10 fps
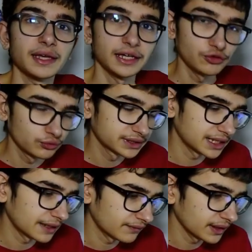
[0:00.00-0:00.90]
Du coup, ce qu'il
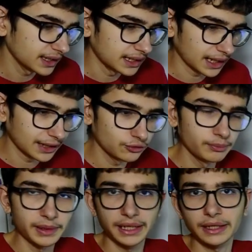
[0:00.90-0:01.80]
a fait, il a
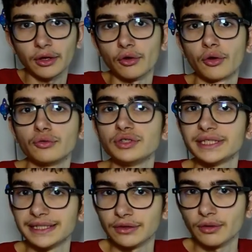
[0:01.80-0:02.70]
récupéré euh, une
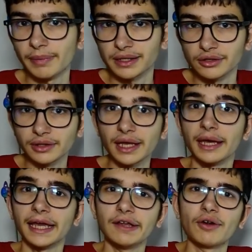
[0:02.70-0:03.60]
dizaine de personnes,
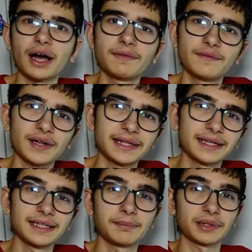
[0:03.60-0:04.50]
il leur a fait faire la
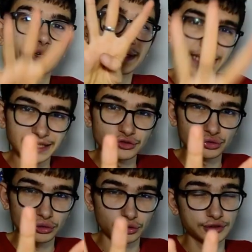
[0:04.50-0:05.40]
technique pendant 4
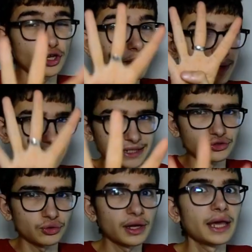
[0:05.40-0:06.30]
jours, seulement 4
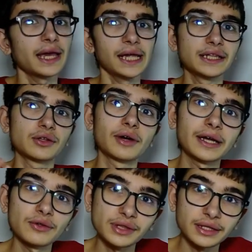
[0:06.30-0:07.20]
jours, et ils ont
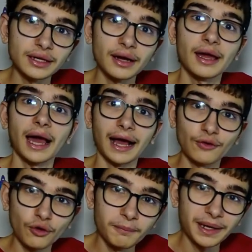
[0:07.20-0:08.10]
réussi
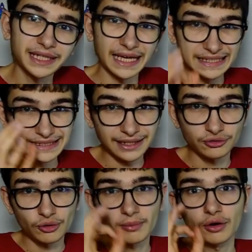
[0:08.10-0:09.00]
combattre
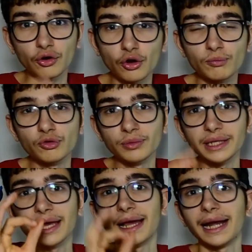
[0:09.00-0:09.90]
exactement comme lui
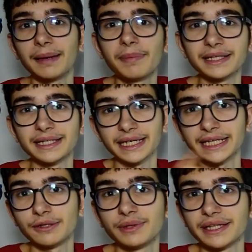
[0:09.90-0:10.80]
la bactérie
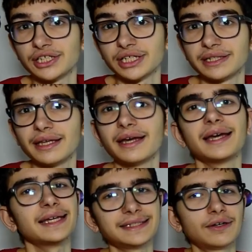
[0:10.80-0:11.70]
qui lui était injectée.
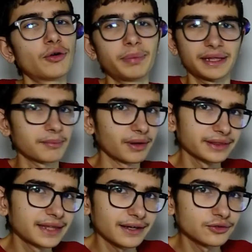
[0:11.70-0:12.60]
C'est complètement
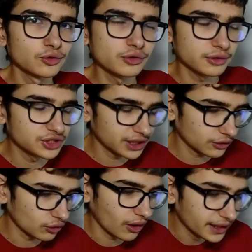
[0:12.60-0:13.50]
dingue de se dire
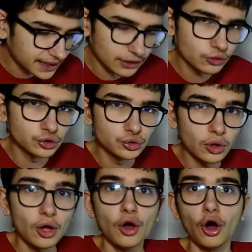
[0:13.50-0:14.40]
qu'en quelques jours,
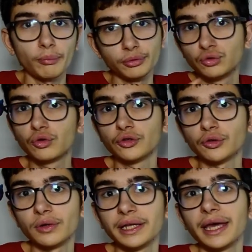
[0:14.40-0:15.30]
on peut tout
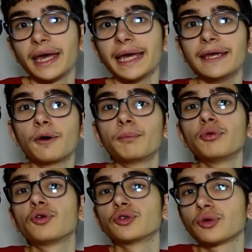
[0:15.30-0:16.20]
contrôler et on peut
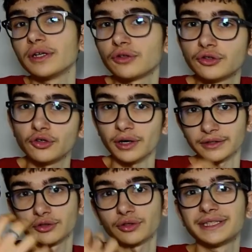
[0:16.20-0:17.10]
contrôler notre corps et
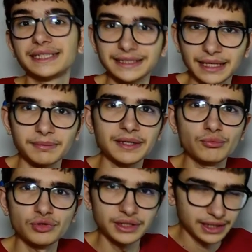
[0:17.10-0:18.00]
notre système
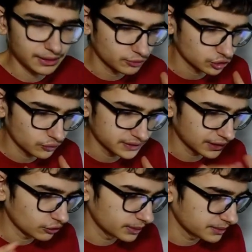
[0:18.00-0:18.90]
immunitaire. Moi, je trouve ça
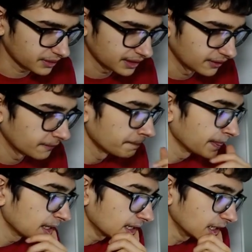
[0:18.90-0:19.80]
complètement dingue.
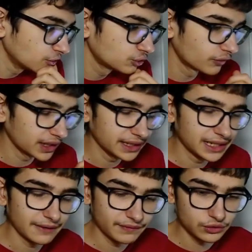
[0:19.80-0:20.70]
Et du coup, voilà, il a
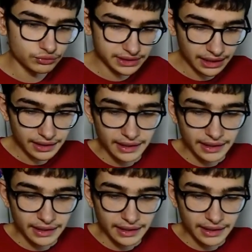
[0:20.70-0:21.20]
fait tout ça.